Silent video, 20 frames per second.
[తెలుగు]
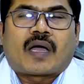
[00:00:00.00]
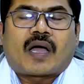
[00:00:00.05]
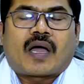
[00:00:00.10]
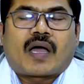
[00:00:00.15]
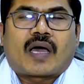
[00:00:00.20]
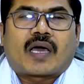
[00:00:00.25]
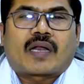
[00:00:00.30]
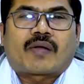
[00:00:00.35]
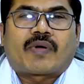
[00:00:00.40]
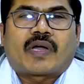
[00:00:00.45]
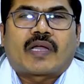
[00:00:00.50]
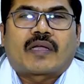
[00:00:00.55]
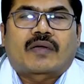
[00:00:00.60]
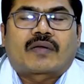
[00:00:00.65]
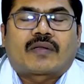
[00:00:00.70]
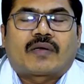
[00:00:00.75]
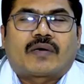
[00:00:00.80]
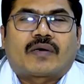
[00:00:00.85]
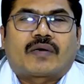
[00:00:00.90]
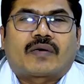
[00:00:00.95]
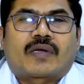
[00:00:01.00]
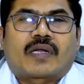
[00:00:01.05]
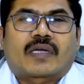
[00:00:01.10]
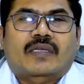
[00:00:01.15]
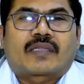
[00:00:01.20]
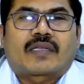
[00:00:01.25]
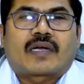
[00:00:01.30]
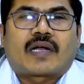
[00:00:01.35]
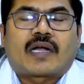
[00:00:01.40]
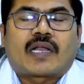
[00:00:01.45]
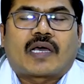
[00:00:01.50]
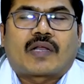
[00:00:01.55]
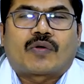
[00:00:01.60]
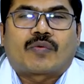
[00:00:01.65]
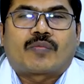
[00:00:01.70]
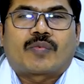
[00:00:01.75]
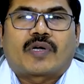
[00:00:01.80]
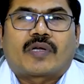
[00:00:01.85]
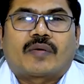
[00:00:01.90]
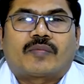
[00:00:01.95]
ఆహార వాయుకులో రక్తనాళాలు
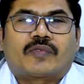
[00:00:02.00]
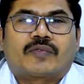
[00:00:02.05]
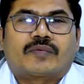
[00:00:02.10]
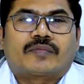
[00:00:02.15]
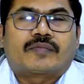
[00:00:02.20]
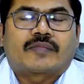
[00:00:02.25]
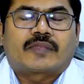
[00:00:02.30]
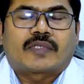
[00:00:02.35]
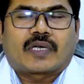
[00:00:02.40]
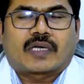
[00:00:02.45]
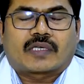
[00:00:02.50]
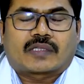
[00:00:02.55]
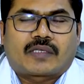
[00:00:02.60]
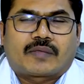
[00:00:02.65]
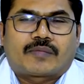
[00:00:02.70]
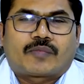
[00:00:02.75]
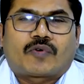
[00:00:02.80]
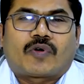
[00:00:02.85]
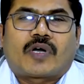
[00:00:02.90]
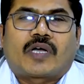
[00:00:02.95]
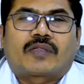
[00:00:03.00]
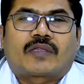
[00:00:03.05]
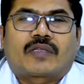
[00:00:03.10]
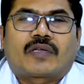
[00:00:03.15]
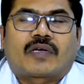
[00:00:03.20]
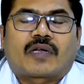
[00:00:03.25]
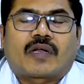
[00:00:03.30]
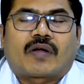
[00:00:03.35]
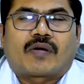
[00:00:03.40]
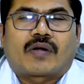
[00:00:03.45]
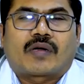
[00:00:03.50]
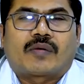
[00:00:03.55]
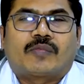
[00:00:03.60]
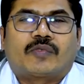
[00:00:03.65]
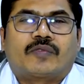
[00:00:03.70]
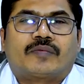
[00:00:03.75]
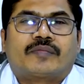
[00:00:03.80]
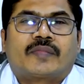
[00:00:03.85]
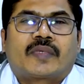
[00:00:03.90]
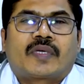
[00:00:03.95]
ఉబ్బడము రక్తంపు వాంతులు రావడము